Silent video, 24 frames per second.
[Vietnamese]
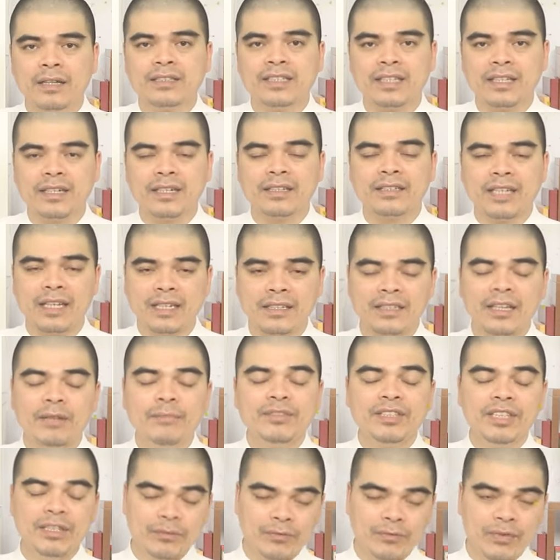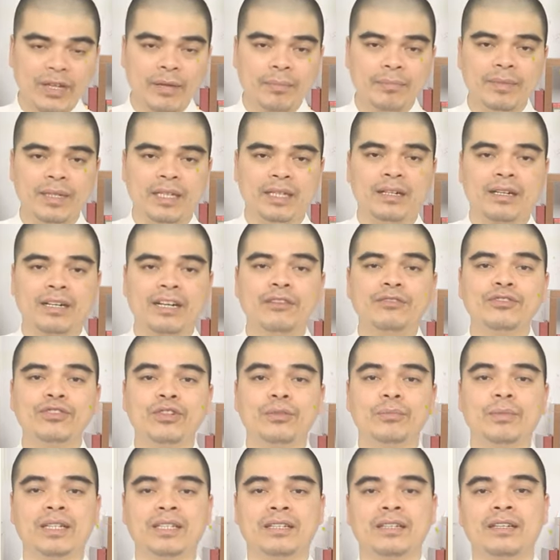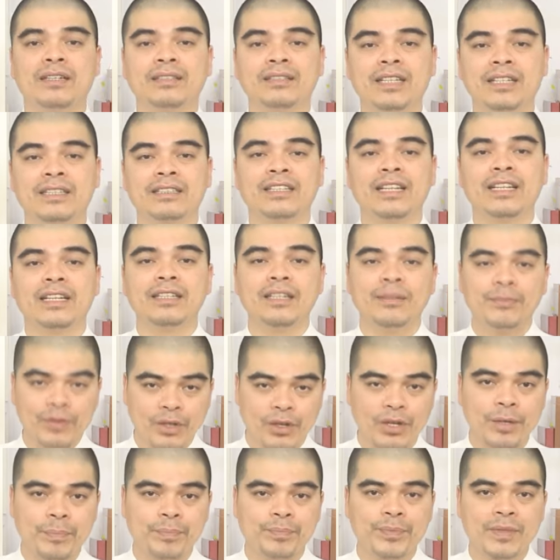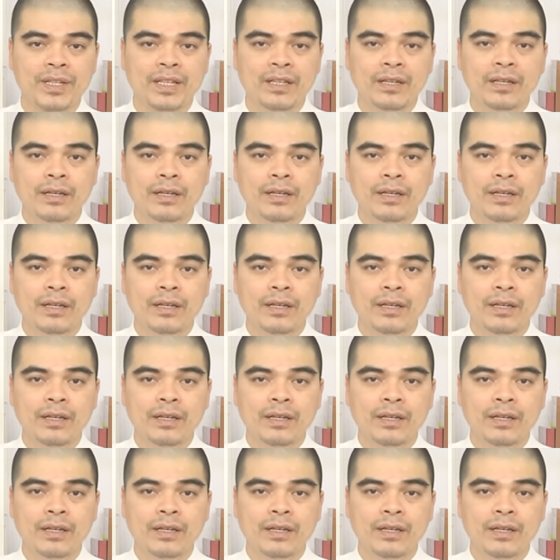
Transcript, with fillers: Chỉ cần thành tâm xin phép để được lau dọn bàn thờ sạch sẽ, thơm tho.